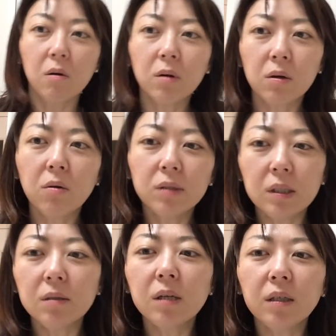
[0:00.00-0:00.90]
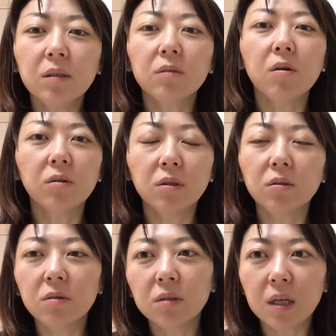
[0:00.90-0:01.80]
これコーチングで言うと
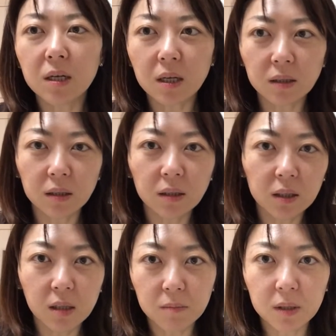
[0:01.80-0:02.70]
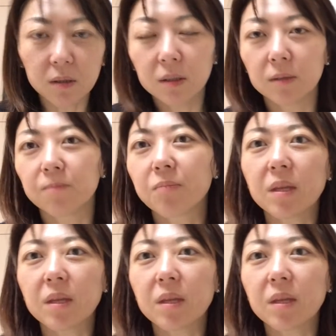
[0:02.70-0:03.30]
重要性関数って言います